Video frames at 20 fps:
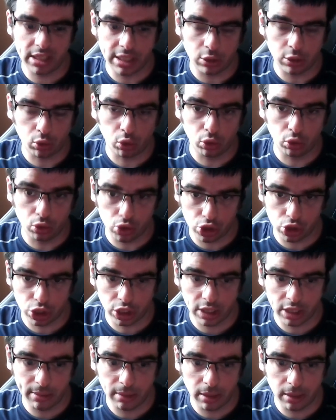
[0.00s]
qu'il y a trop de gens
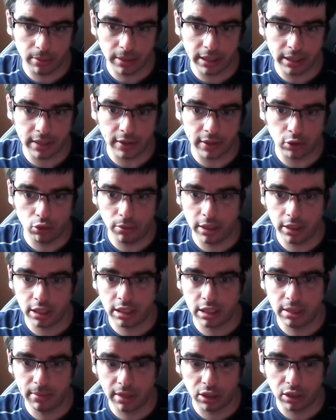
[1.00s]
qui m'embêtent avec le mec
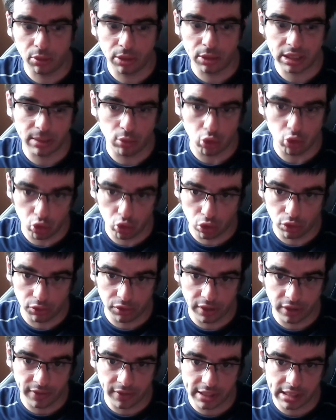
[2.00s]
qui commence à me
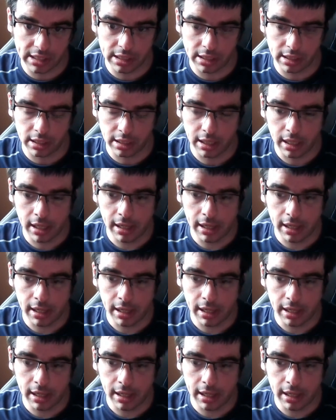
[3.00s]
gonfler avec ses,